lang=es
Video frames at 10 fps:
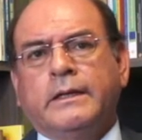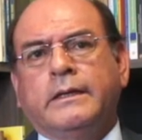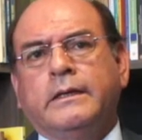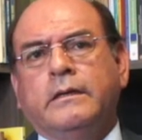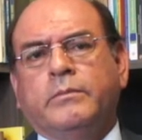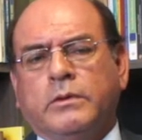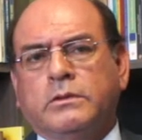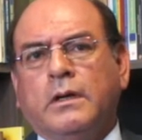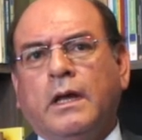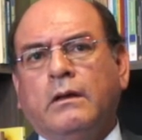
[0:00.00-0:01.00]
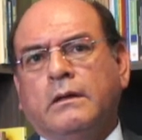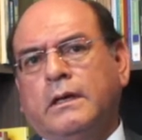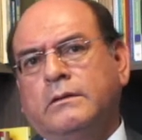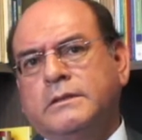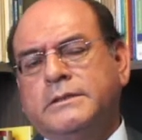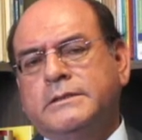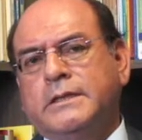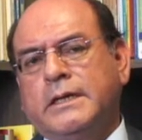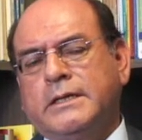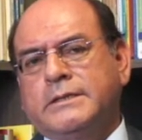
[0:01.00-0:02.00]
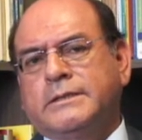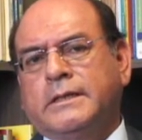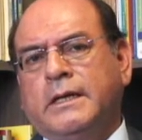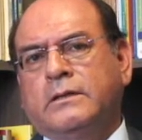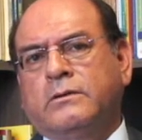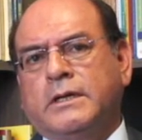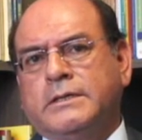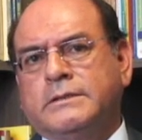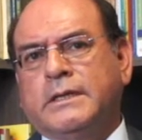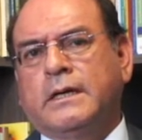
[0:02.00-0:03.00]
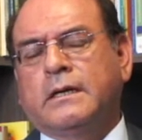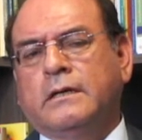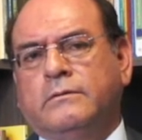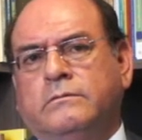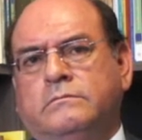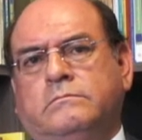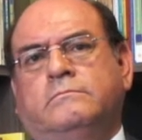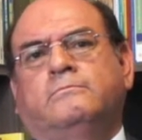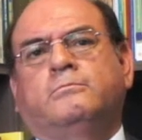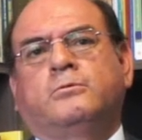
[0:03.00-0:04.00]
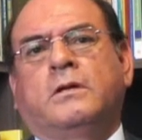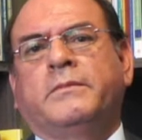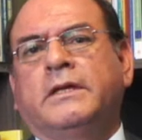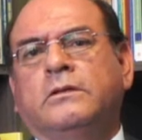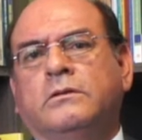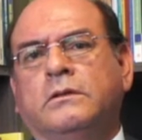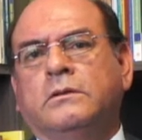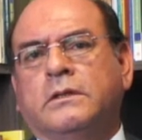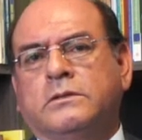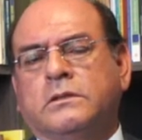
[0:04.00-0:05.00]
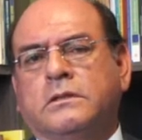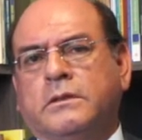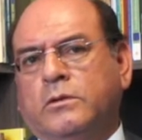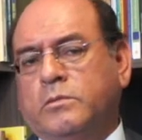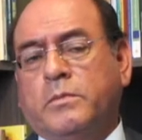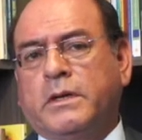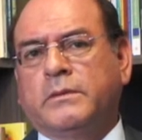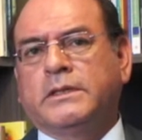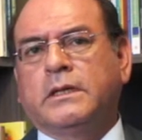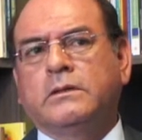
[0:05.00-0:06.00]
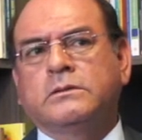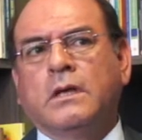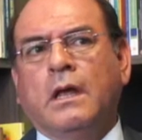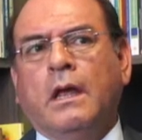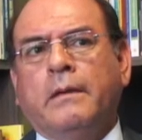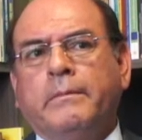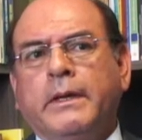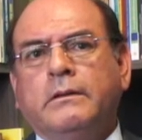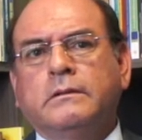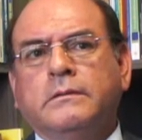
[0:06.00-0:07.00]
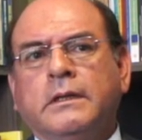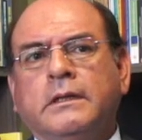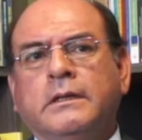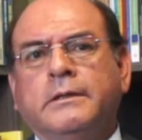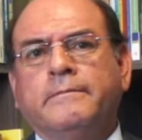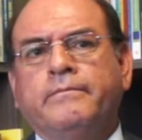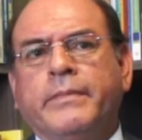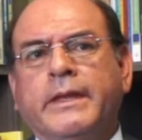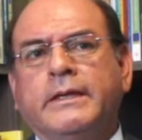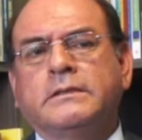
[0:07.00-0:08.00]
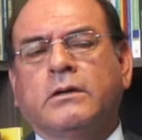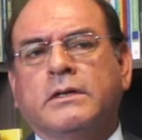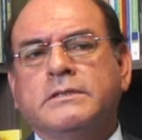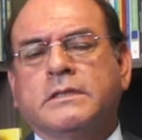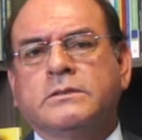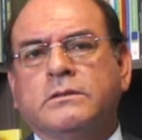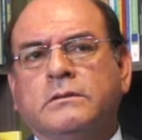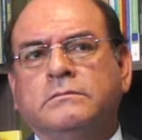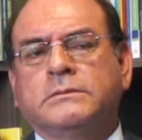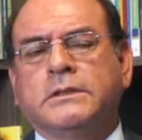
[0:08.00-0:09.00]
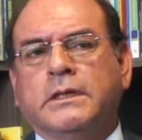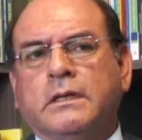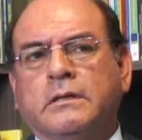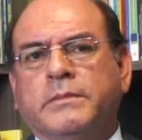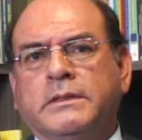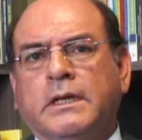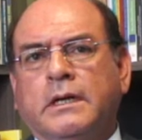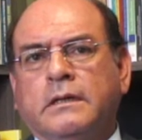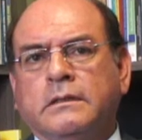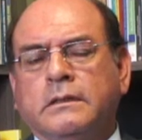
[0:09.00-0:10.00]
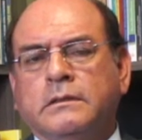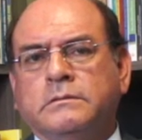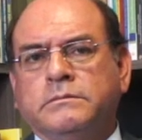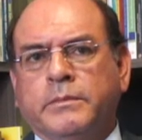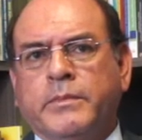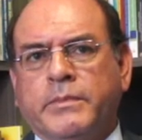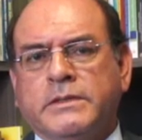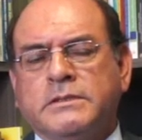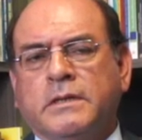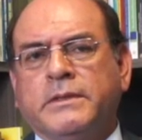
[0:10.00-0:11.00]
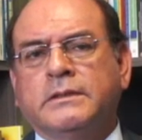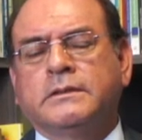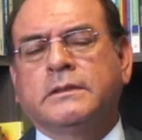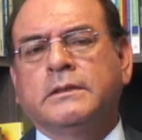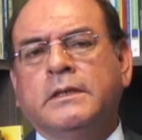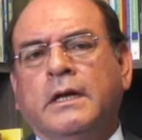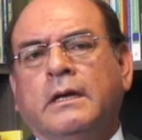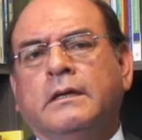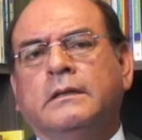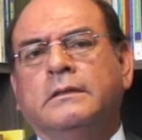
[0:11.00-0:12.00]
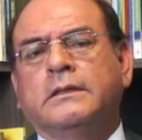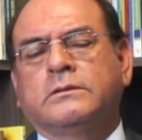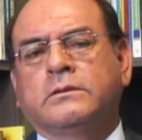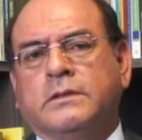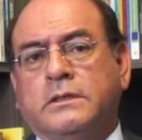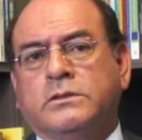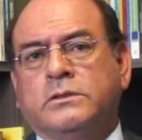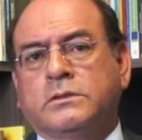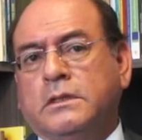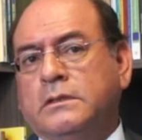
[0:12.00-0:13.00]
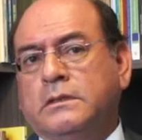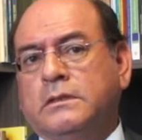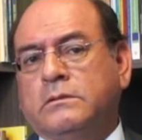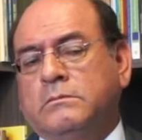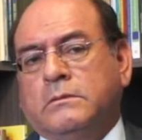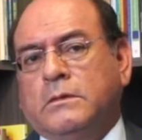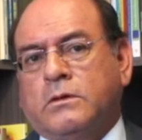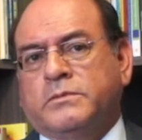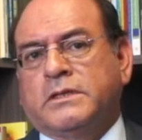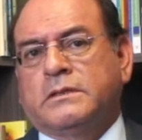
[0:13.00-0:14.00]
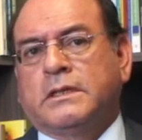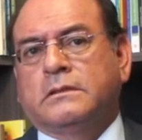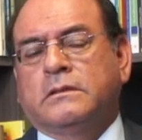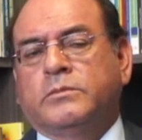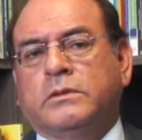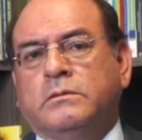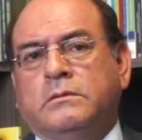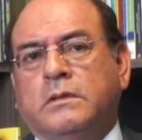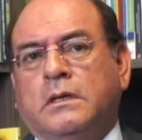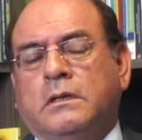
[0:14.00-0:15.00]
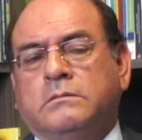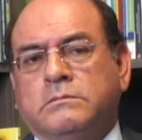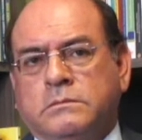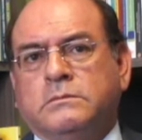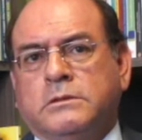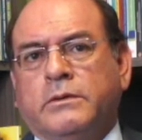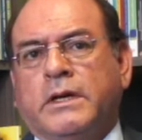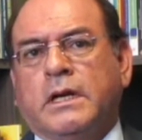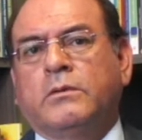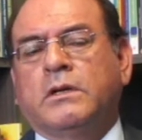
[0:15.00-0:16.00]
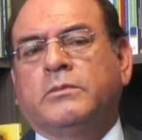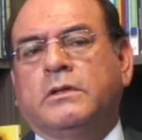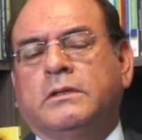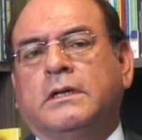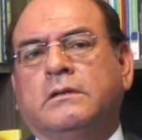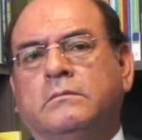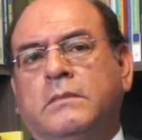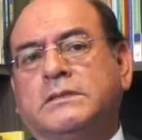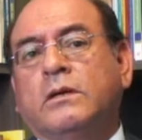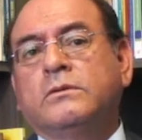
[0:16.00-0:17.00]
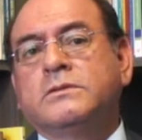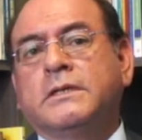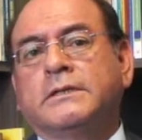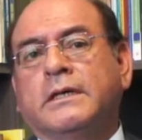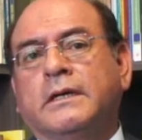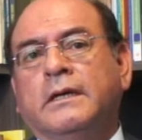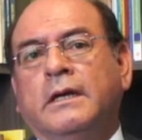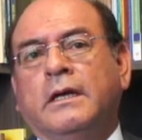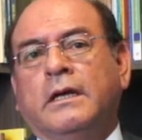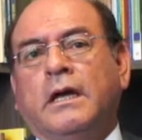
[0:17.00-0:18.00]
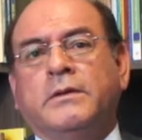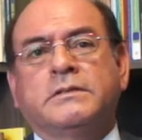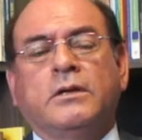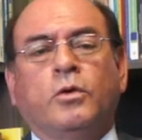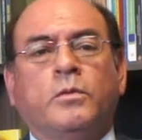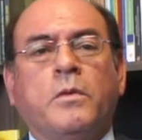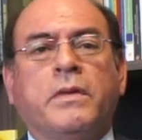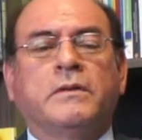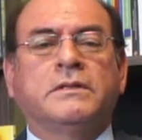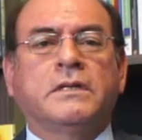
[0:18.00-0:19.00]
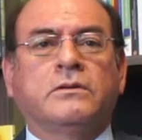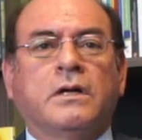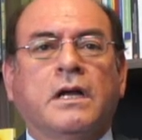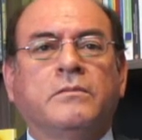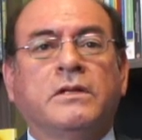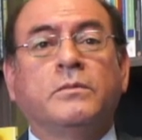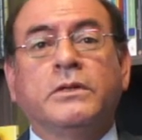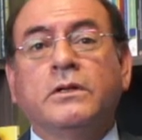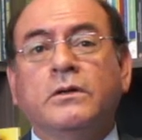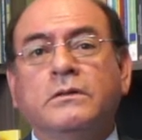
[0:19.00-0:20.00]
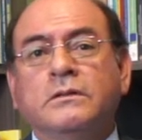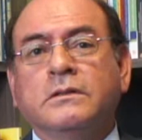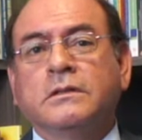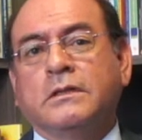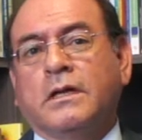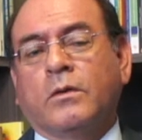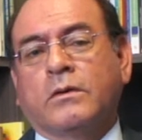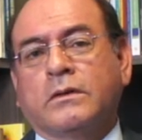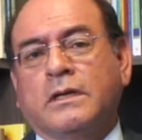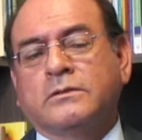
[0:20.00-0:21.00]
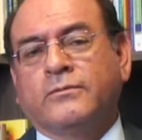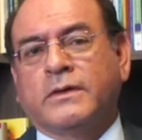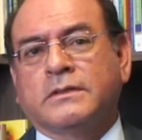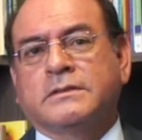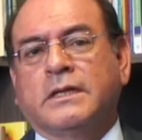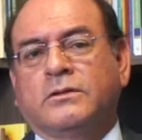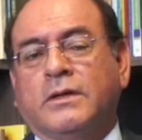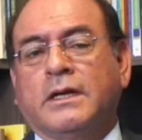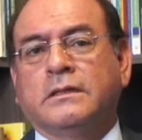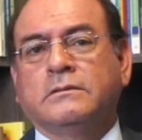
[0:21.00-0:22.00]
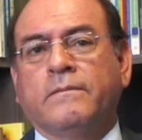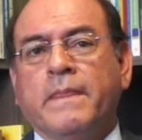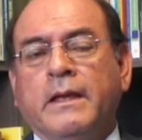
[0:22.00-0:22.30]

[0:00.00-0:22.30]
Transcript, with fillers: Y por otro lado, claro, existe la necesidad de organizar el funcionamiento del Congreso a través de grupos parlamentarios, pero eh, esta organización tiene que respetar eh, precisamente estos derechos que tienen los representantes del pueblo a llevar a cabo una política. ¿no? Más aún si es que a veces los grupos parlamentarios cambian de opinión de acuerdo a las ofertas electorales, ¿no?